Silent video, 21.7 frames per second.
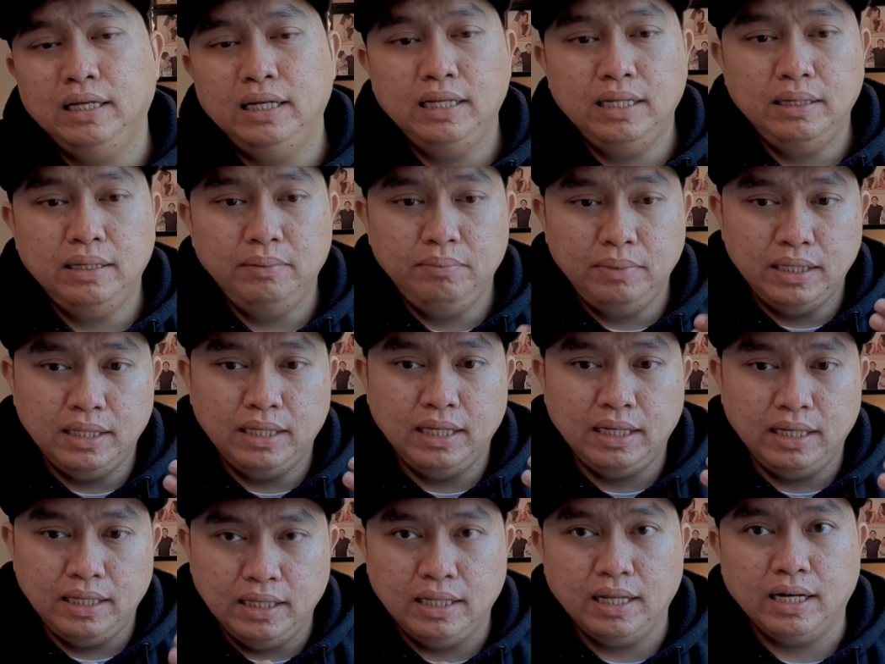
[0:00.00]

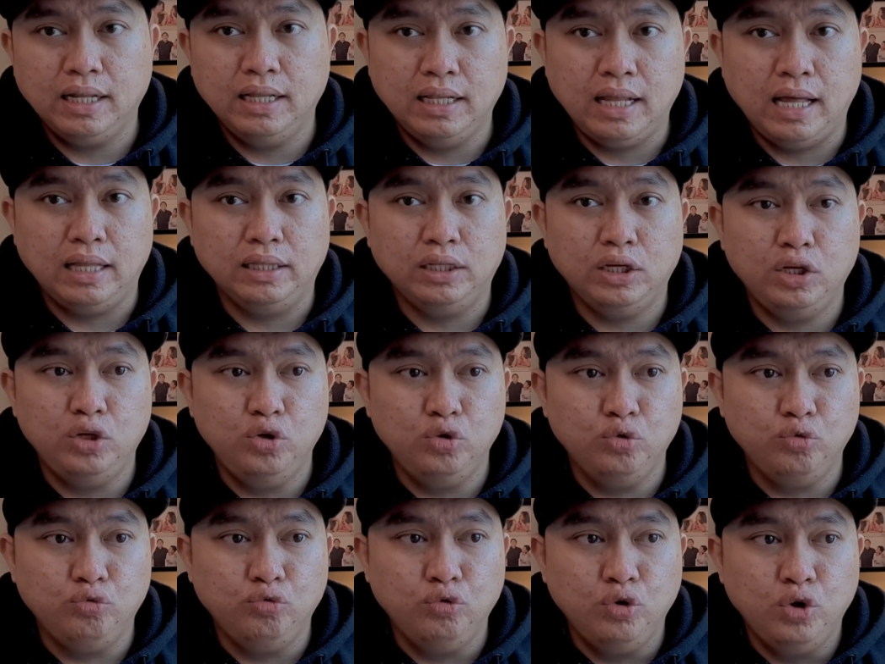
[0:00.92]
lilimitahin na rin
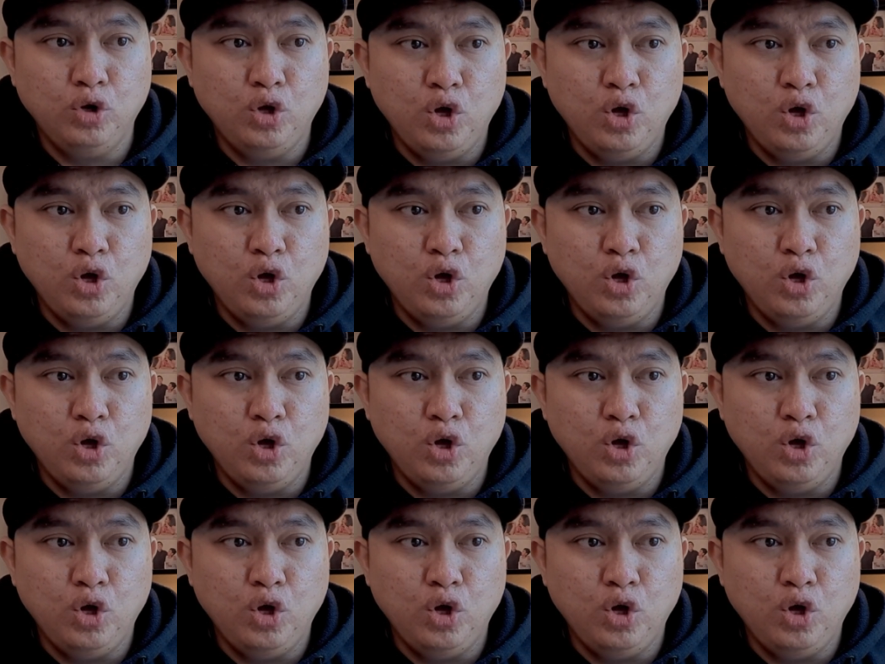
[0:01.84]
natin yung